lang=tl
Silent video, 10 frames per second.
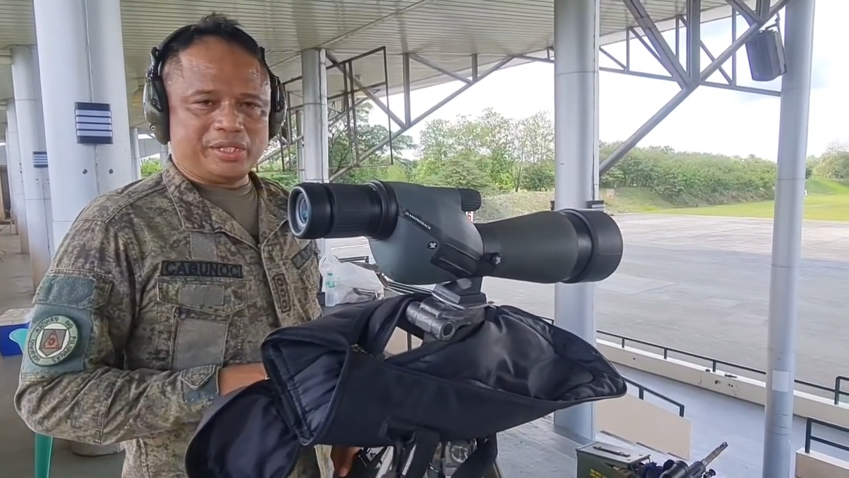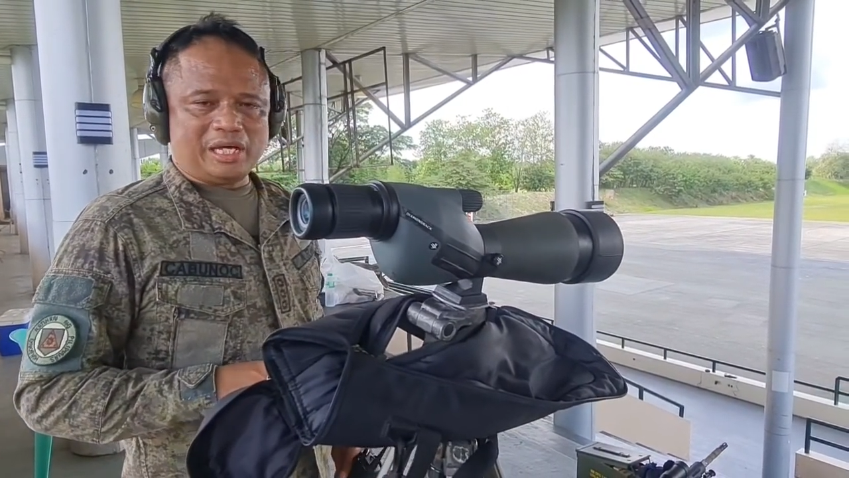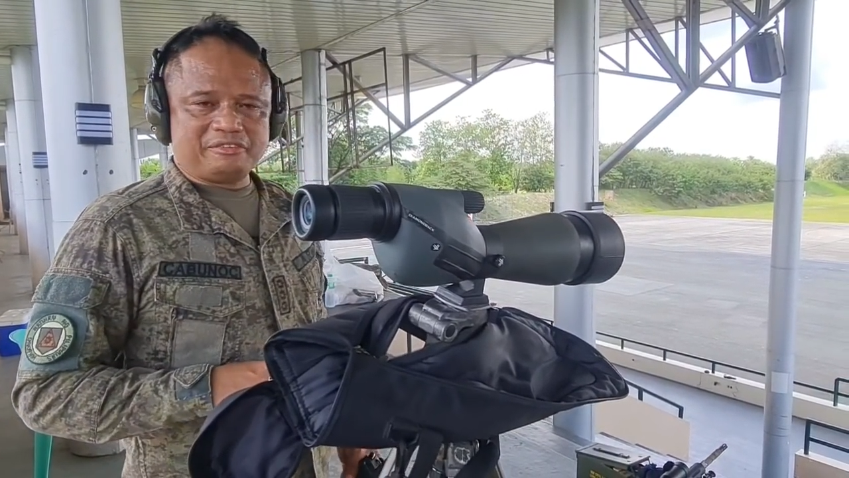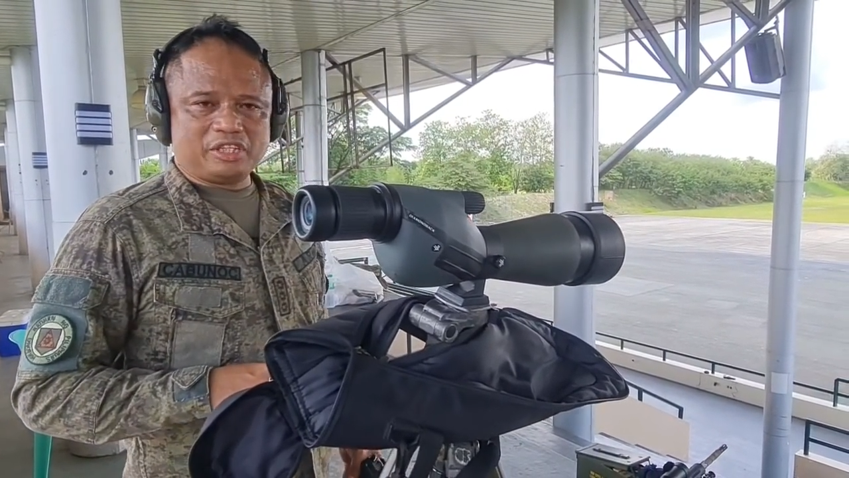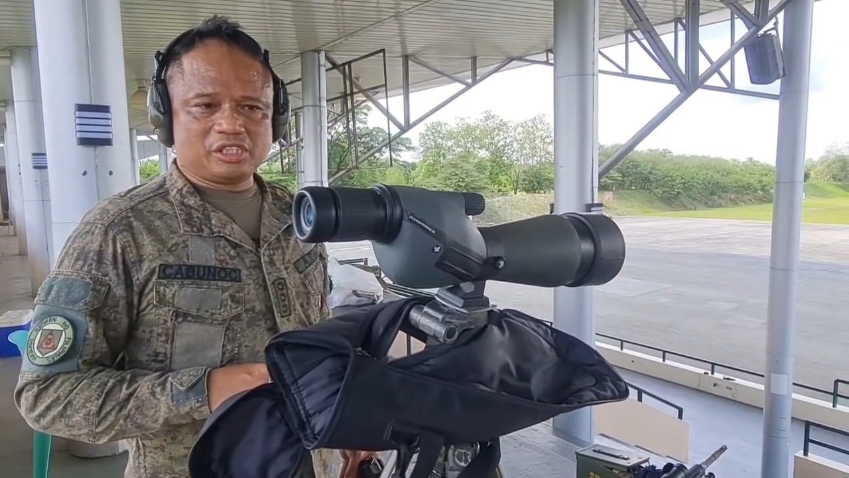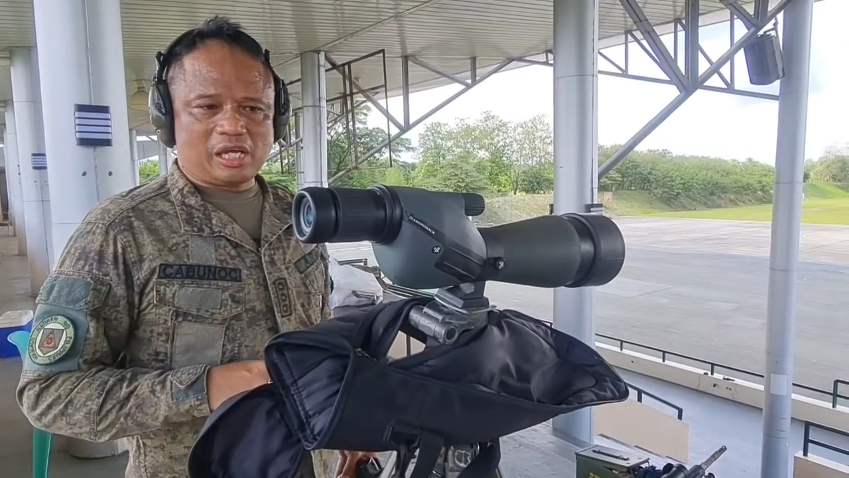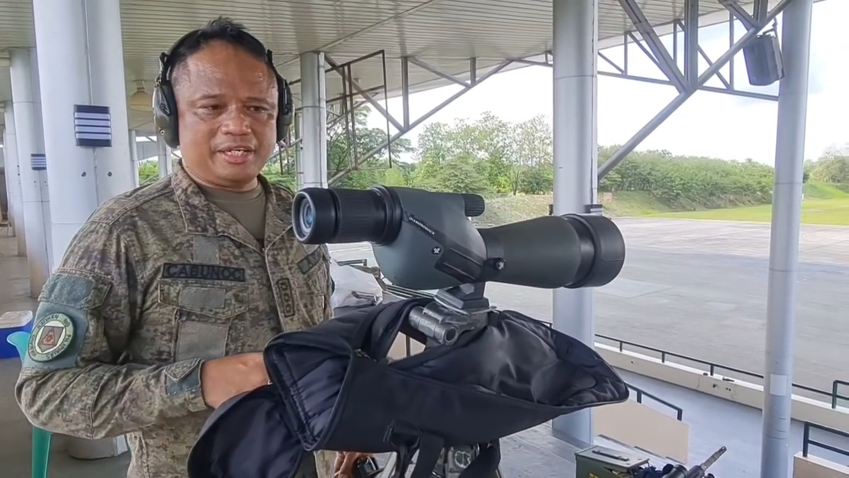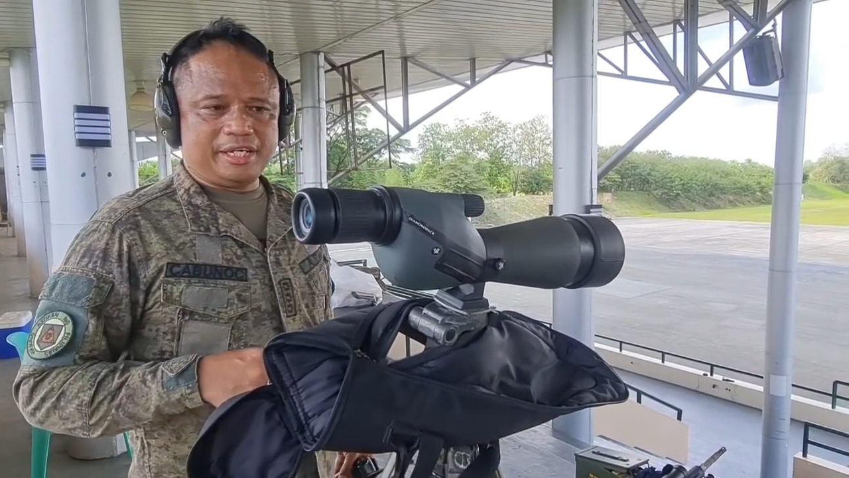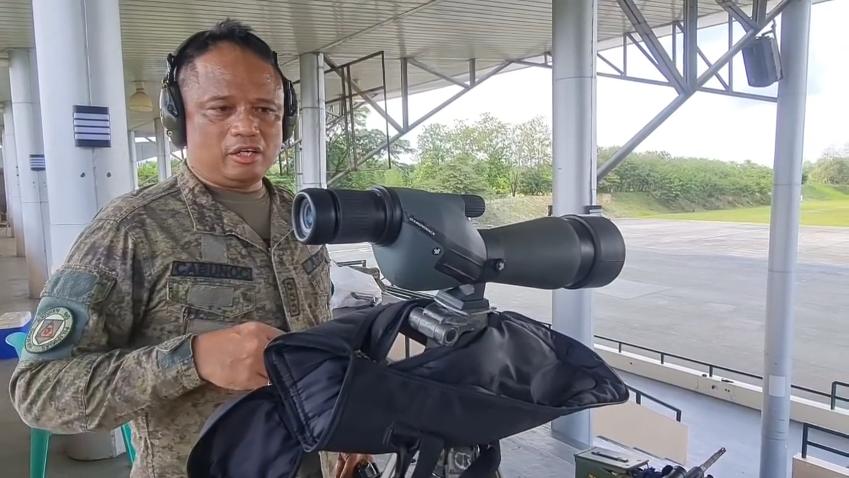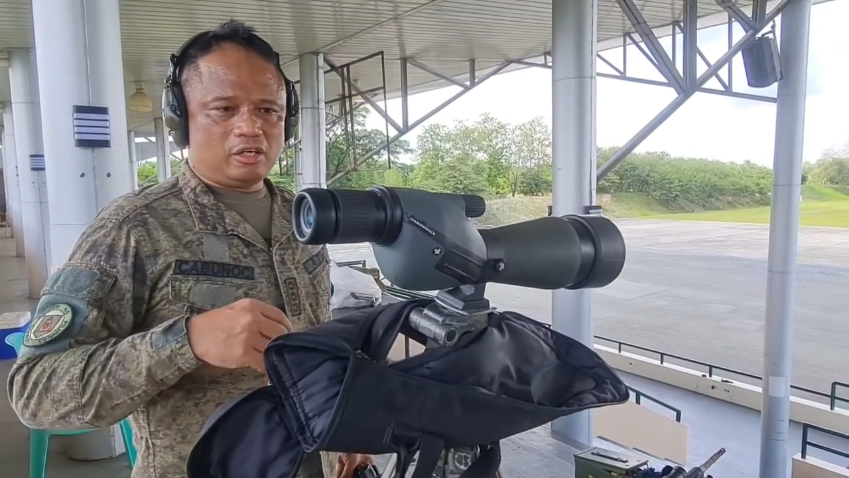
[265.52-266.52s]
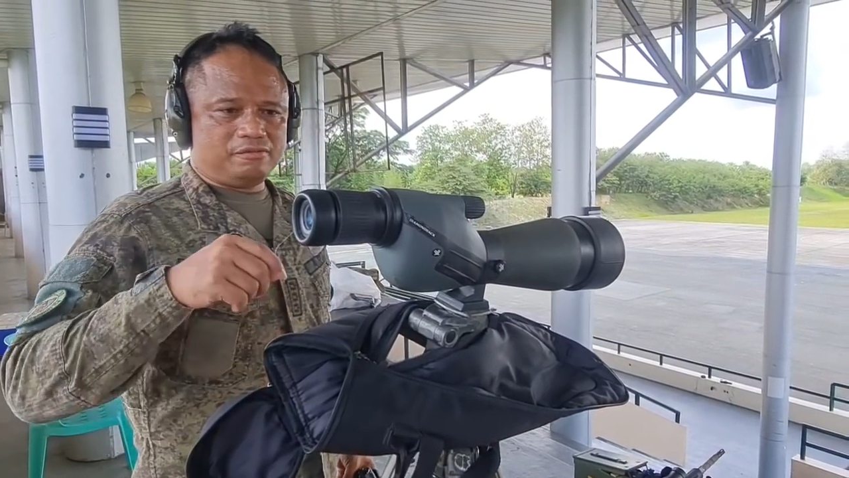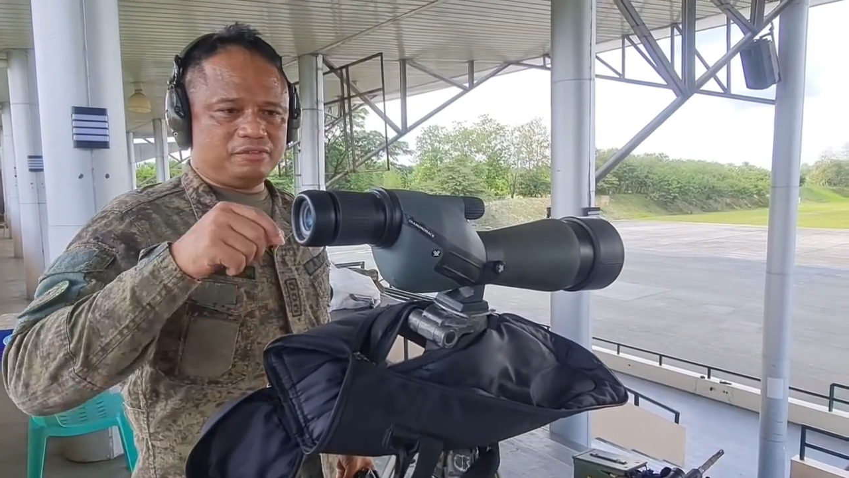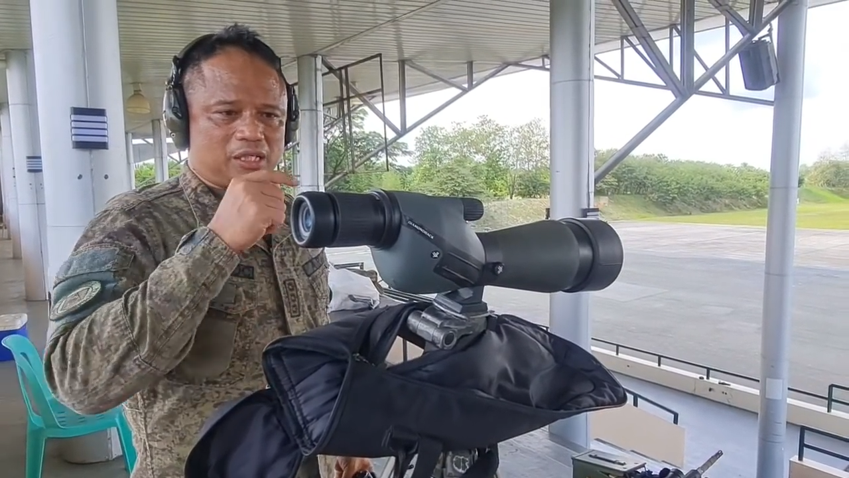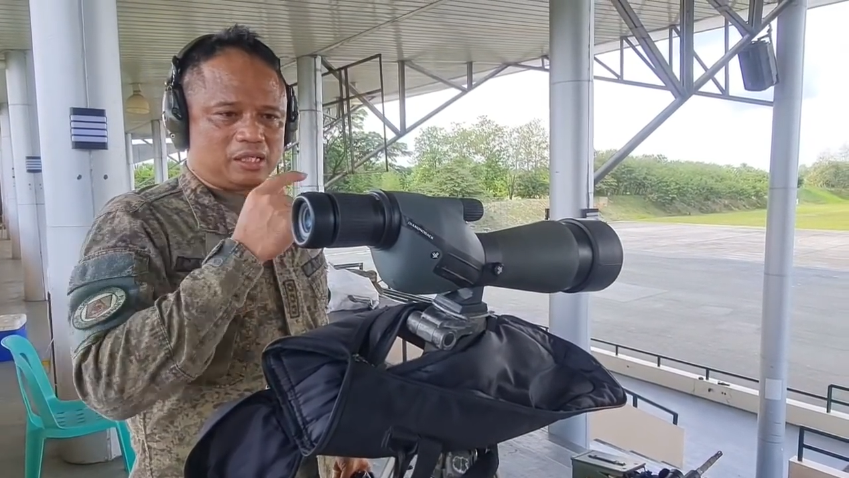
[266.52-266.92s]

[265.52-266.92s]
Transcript: with the understanding of